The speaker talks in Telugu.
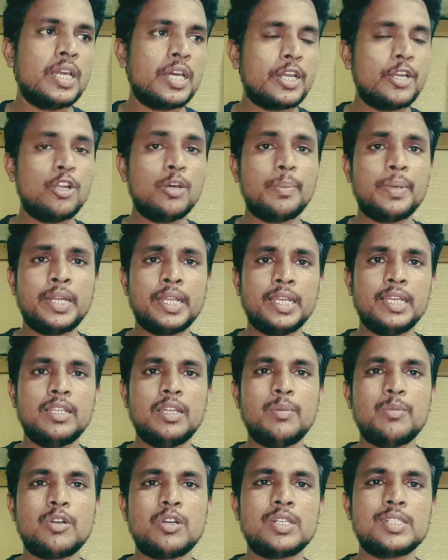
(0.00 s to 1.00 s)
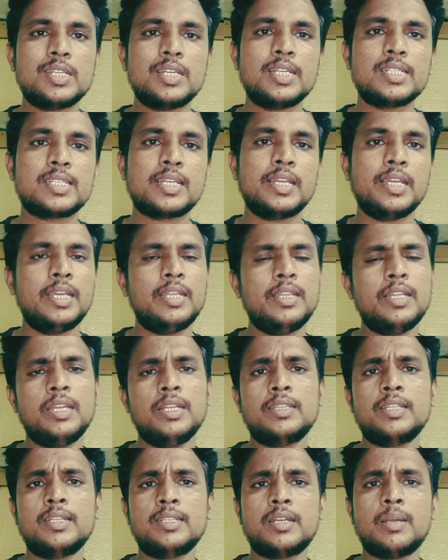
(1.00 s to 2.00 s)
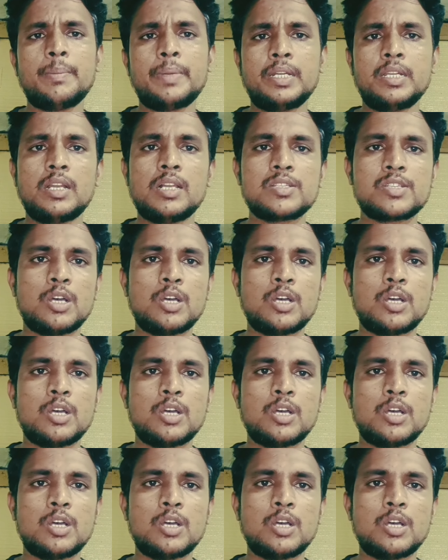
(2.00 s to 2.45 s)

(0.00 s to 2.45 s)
రెండో పంటకు ఏదైనా మొక్కజొన్న సరే ఏదైనా ఇతర ఇతర పంటల